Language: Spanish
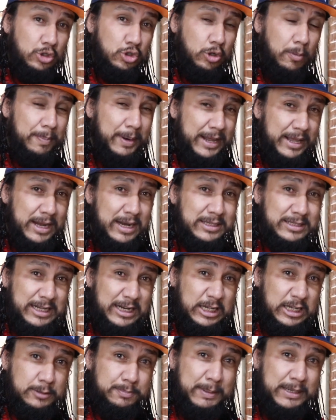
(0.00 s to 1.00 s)
Son playeras que
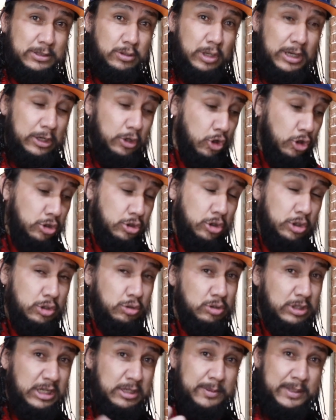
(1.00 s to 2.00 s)
las paso al costo, si
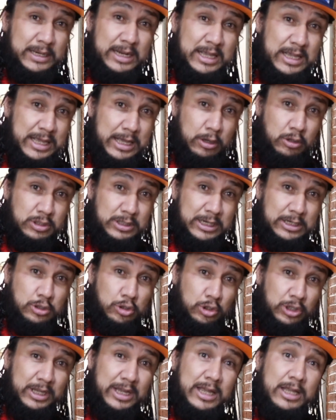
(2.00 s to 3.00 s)
ustedes van ahí a González
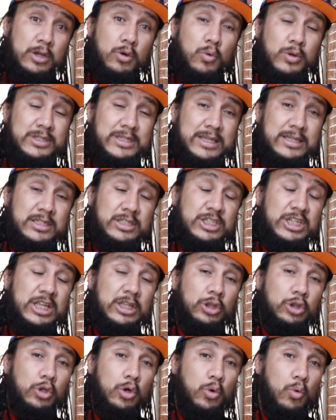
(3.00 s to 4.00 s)
Ortega, cuestan
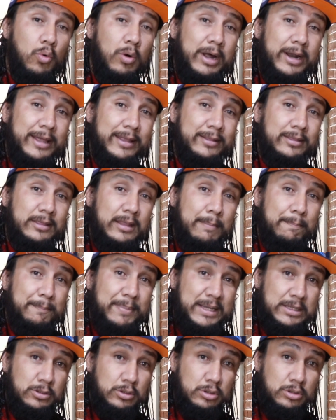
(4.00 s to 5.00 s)
140
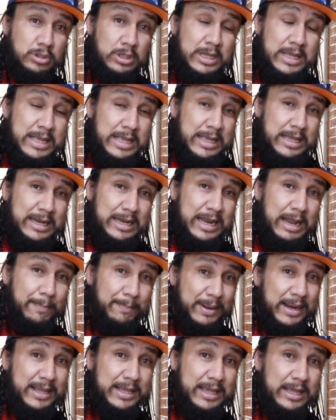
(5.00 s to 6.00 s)
pesos la
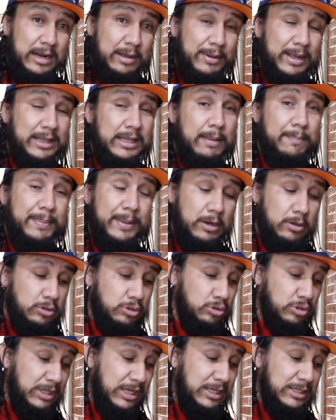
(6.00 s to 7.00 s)
playera banda, pero
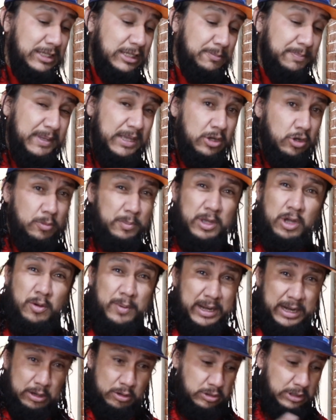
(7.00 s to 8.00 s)
si ustedes las piden conmigo
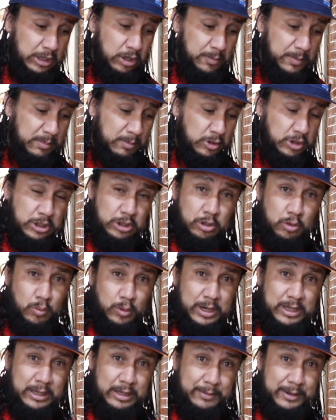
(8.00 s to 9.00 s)
van a costar lo mismo,
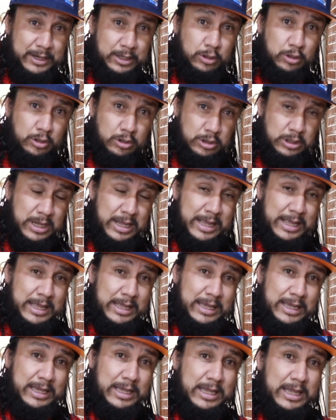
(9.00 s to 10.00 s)
140 varitos.
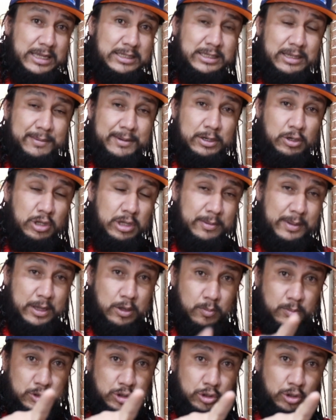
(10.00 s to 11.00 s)
Y ya saben, no lleva
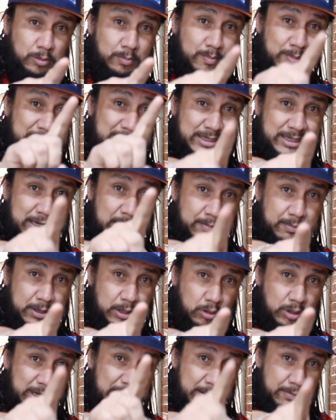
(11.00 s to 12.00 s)
comisión más el
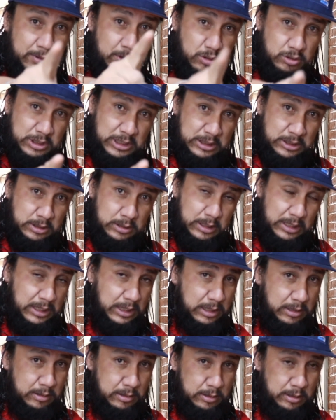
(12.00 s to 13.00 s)
envío. El envío si es
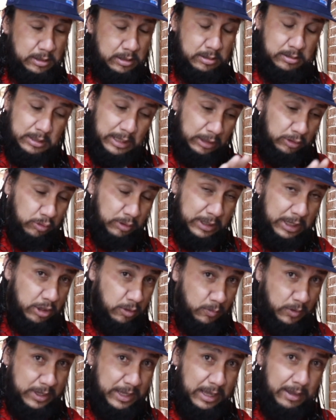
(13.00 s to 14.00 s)
eh, tanto aquí
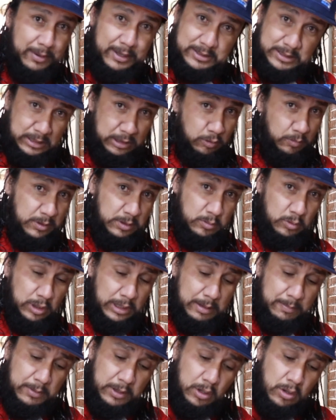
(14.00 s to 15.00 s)
como allá, va a ser lo mismo
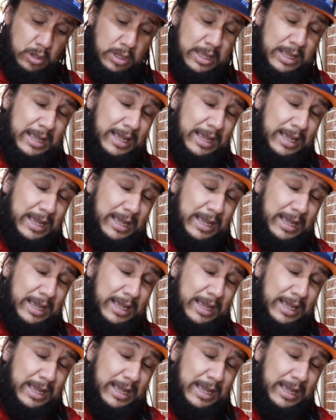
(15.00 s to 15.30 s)
el envío.